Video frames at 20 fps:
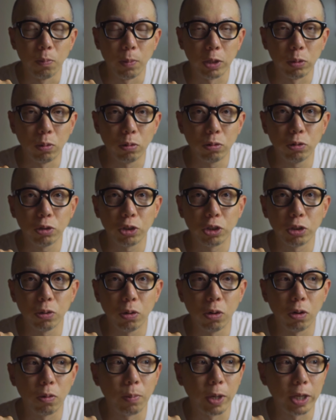まあ独自
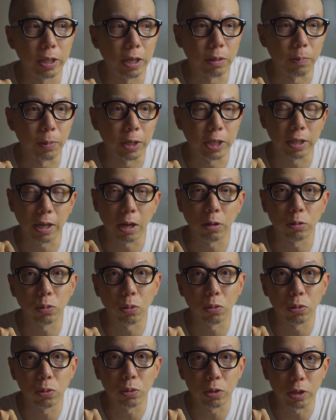のまあなんまあ企画
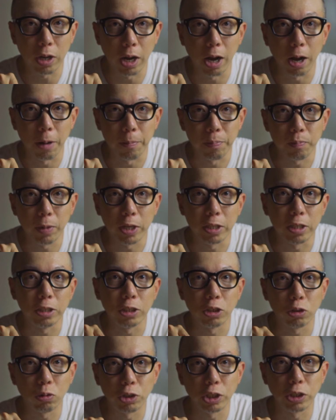というか、まあ
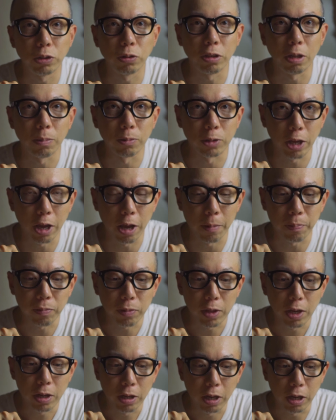認証システムで、
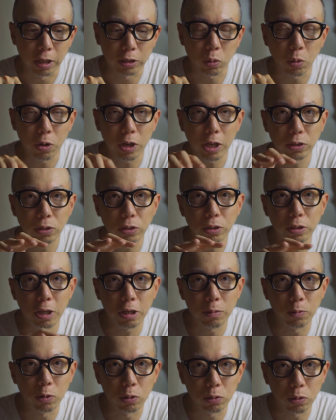それがついて
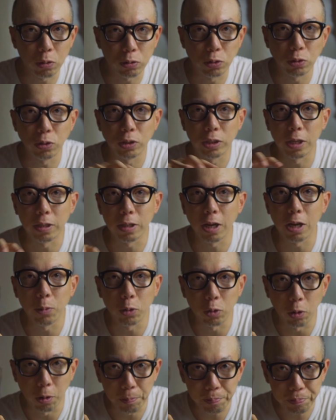いるものとついていない
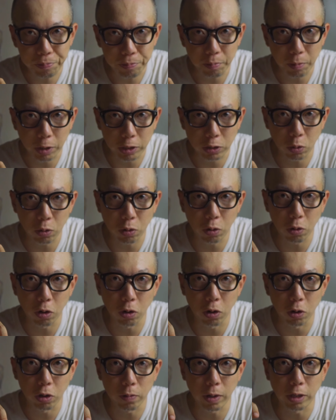もの。それ
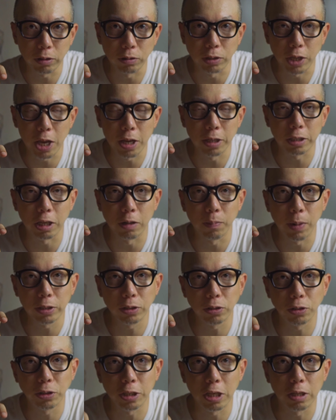をいわゆる検査を
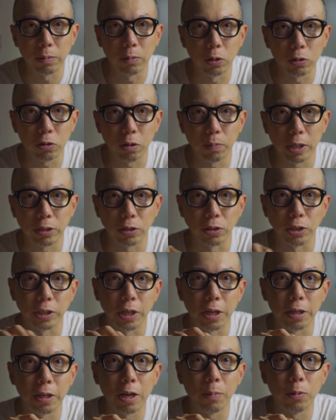パスしているものとパスし
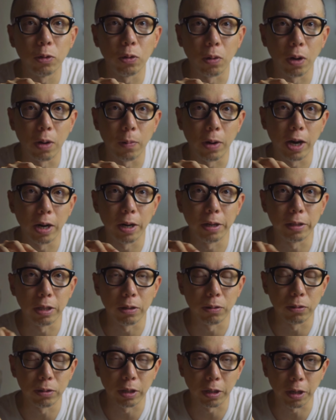ていないものが分かれ
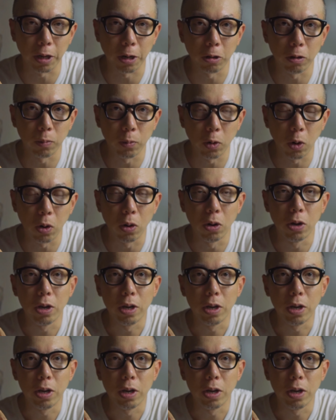ているんだけれども、